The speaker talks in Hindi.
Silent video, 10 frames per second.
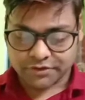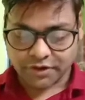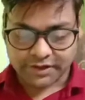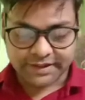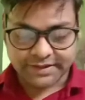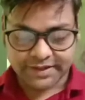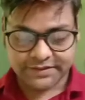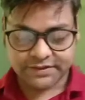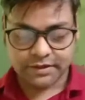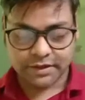टर्लिंग
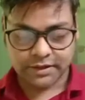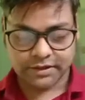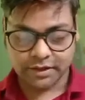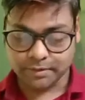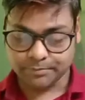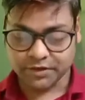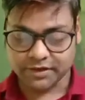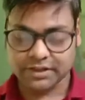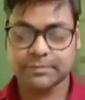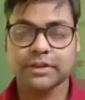हिस क्लब
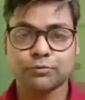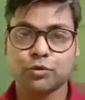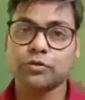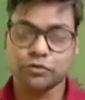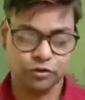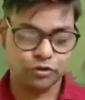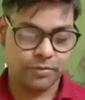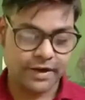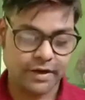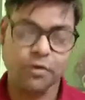टर्लिंग मतलब गोल गोल
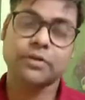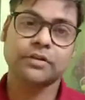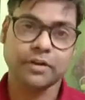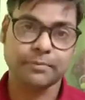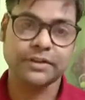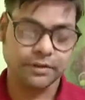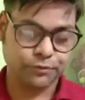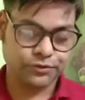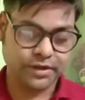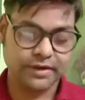घुमाना और क्लब मतलब
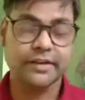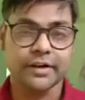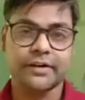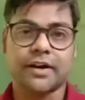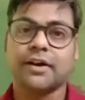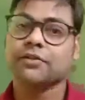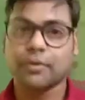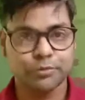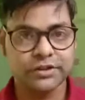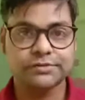उसका डंडा
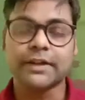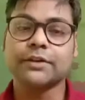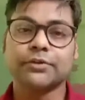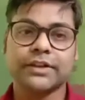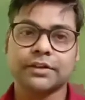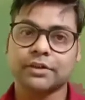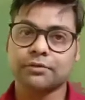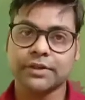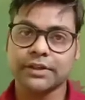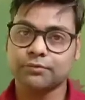तो आप पुलिस वाले को देखे
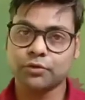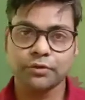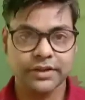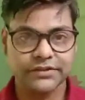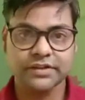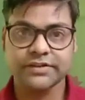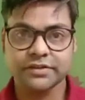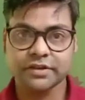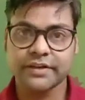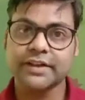होंगे वो इस तरह
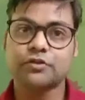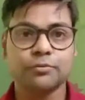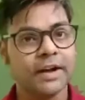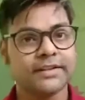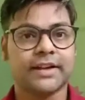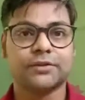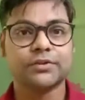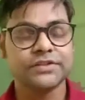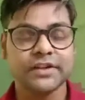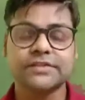से डंडे घुमाता है
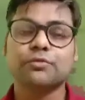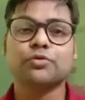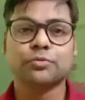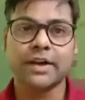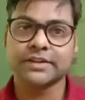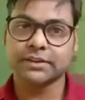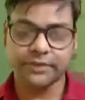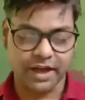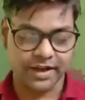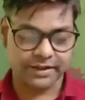तो इस तरह से वो घुमाते
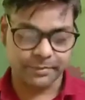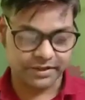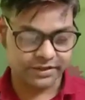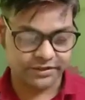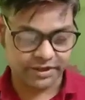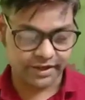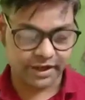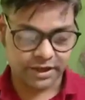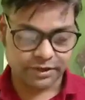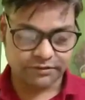हुए आगे बढ़ता जा
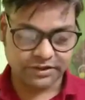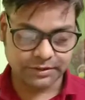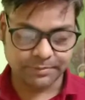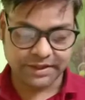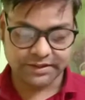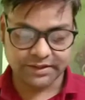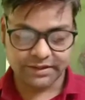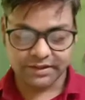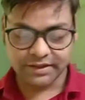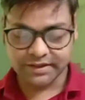रहा है विथ मे
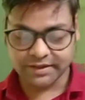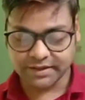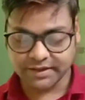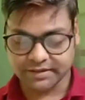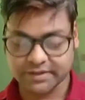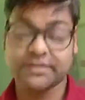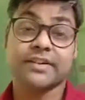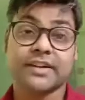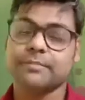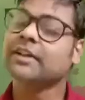इंट्रिकेट
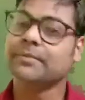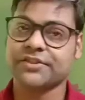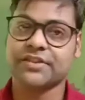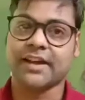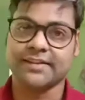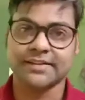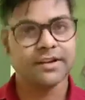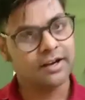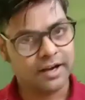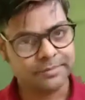इंट्रिकेट मतलब स्टाइल्स
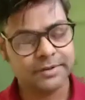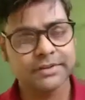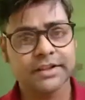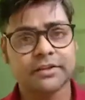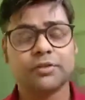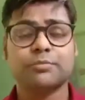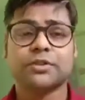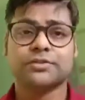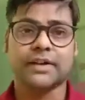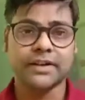आप ये भी देखे होंगे
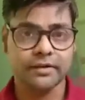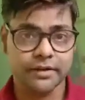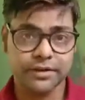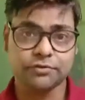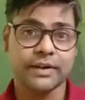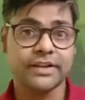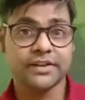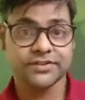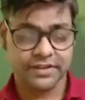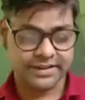पुलिस वाले डंडे घुमाने
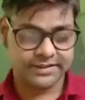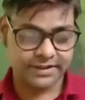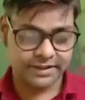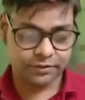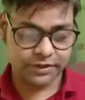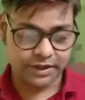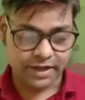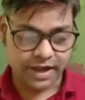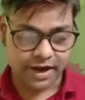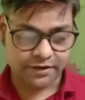के स्टाइल्स देखे होंगे
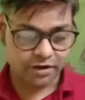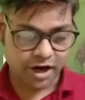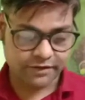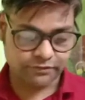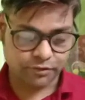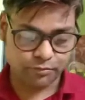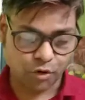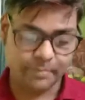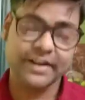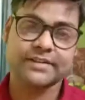एंड आर्टफुल
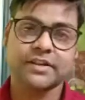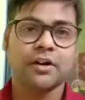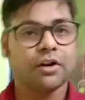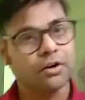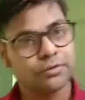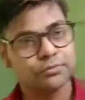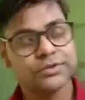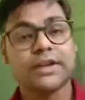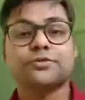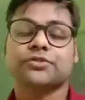मोमेंट्स और
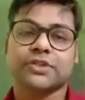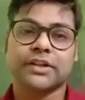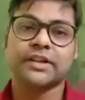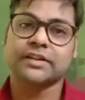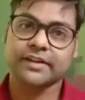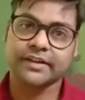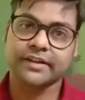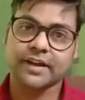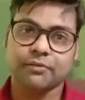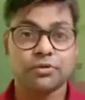उसका जो चलने का
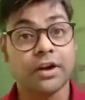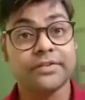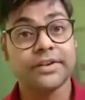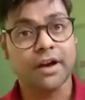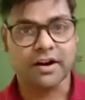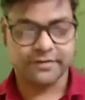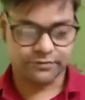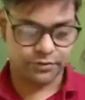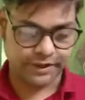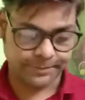तरीका है वो काफ़ी
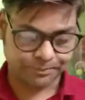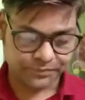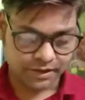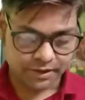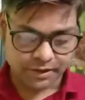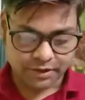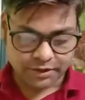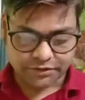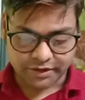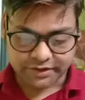आर्टफुल है
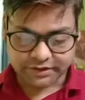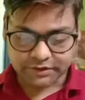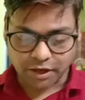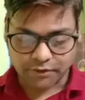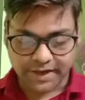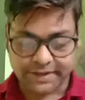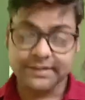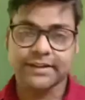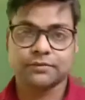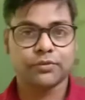टर्निंग नाउ एंड
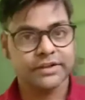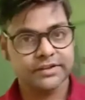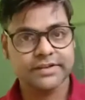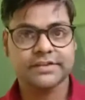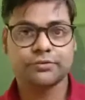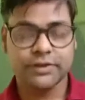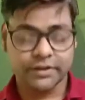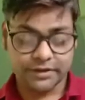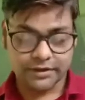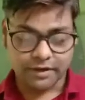देर वो इधर से उधर